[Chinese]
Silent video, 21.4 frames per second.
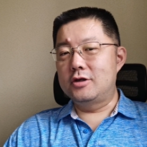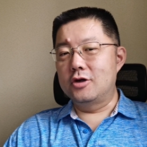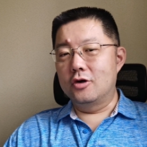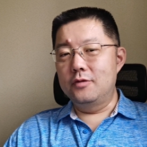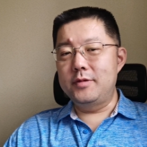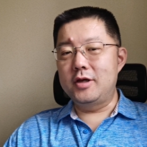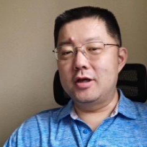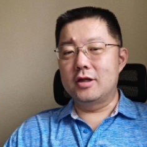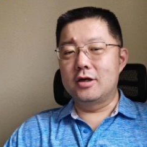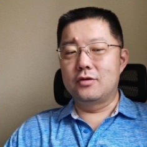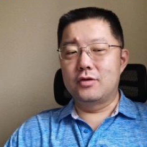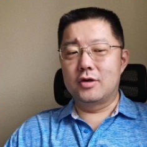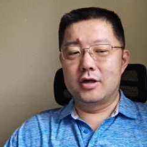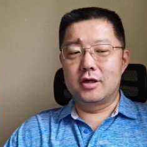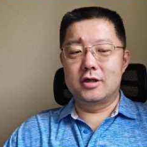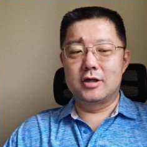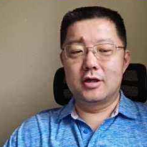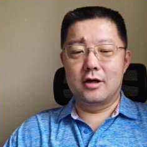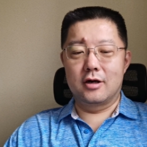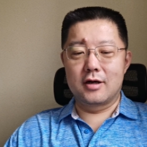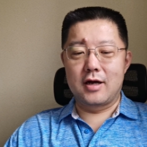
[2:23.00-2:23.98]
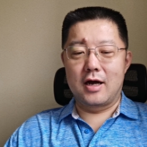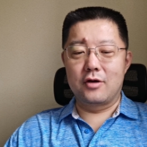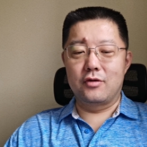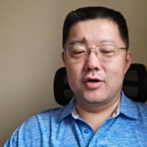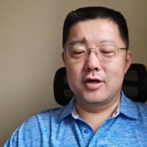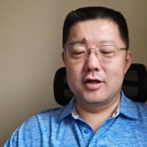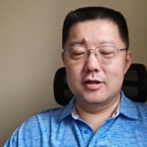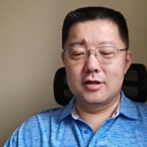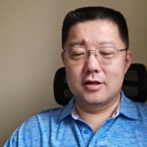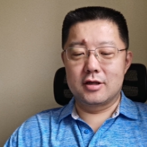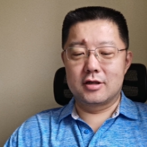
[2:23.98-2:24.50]
小米呢，我是知道干
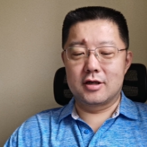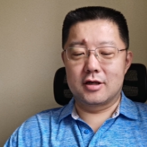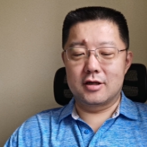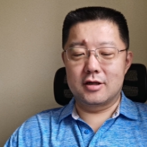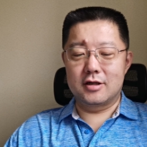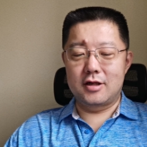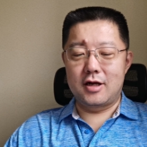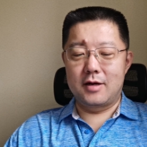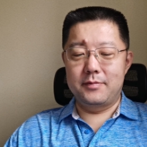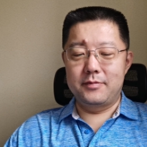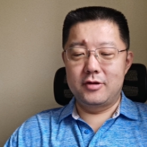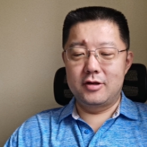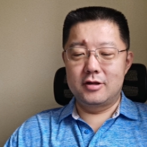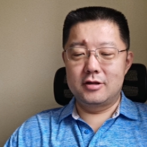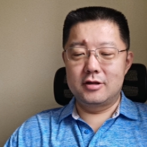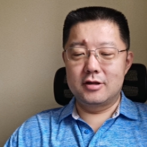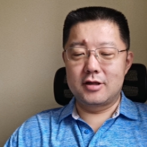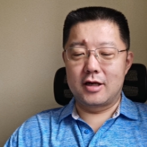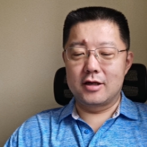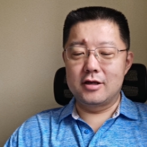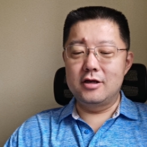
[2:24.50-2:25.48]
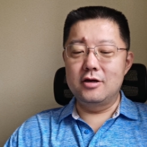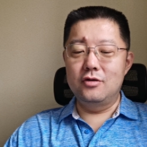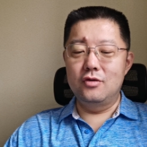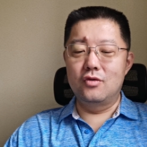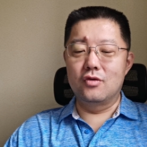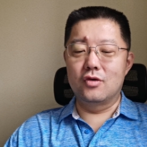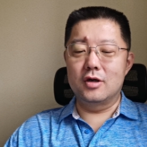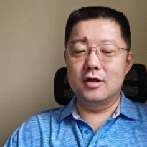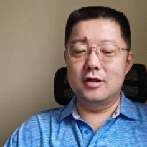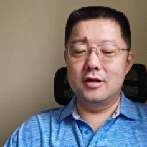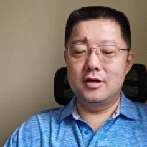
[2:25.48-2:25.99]
过一次事儿，他们是在
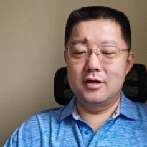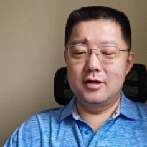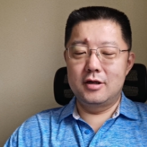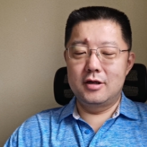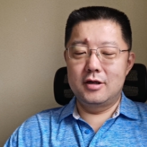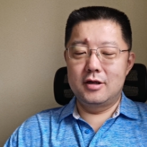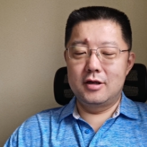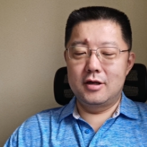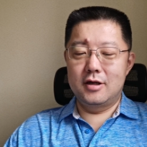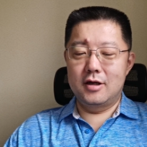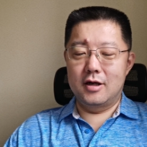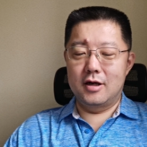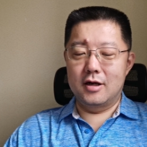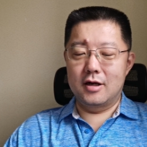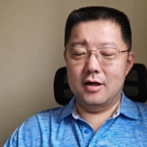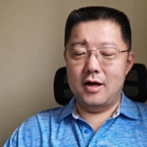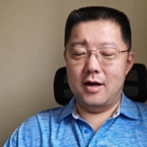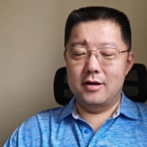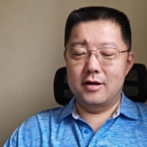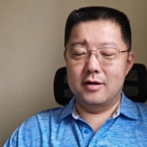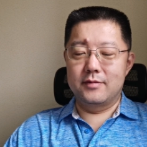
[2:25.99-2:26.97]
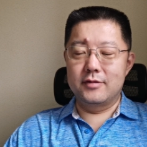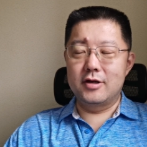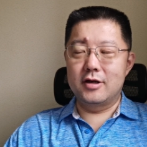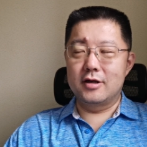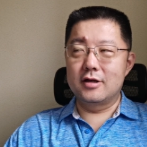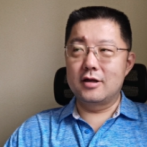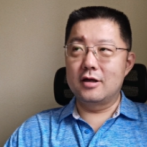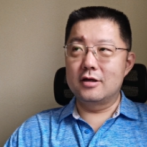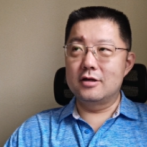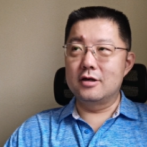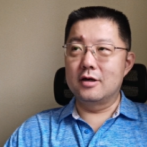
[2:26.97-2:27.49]
英国，呃，干什么
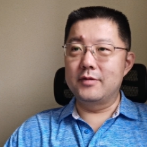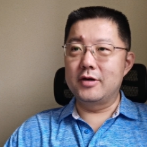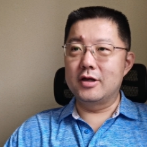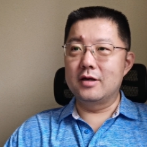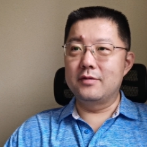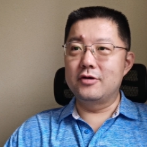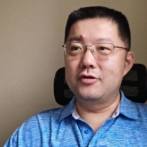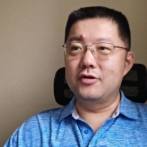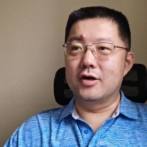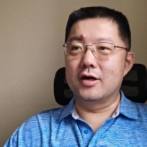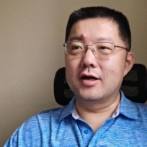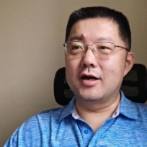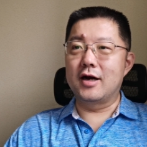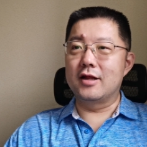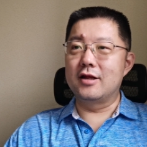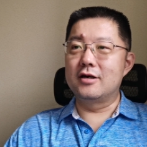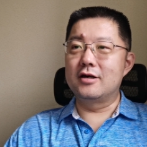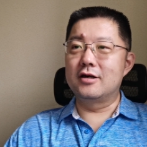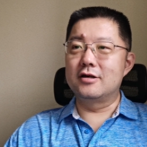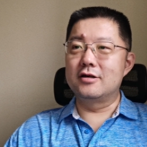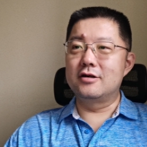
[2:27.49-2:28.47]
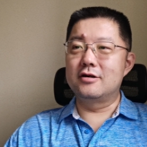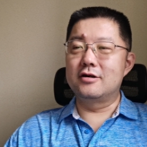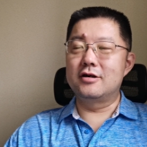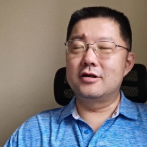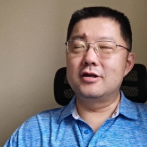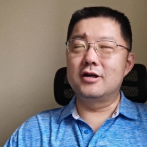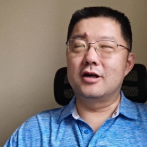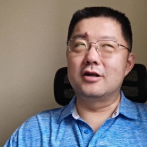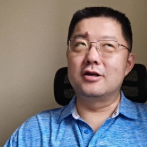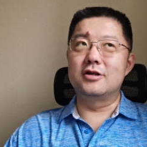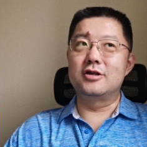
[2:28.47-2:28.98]
呢？他小米特别喜欢干的事儿就
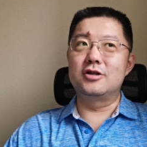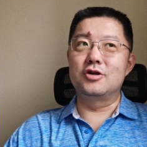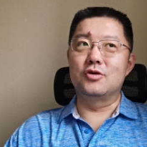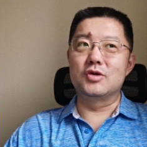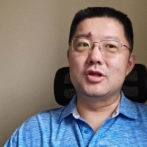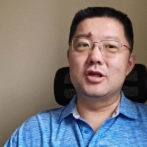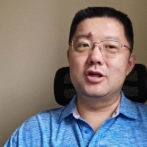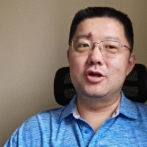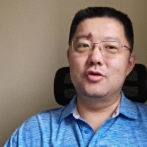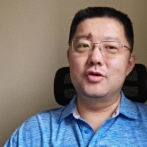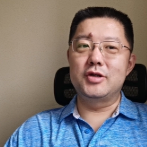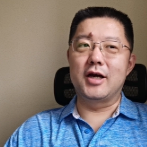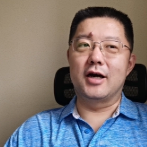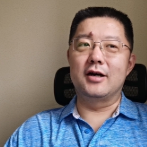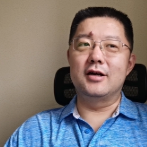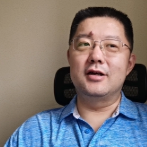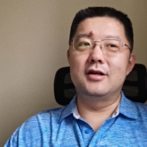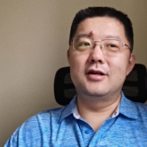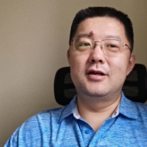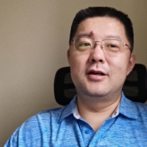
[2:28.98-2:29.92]
是叫手机抽奖，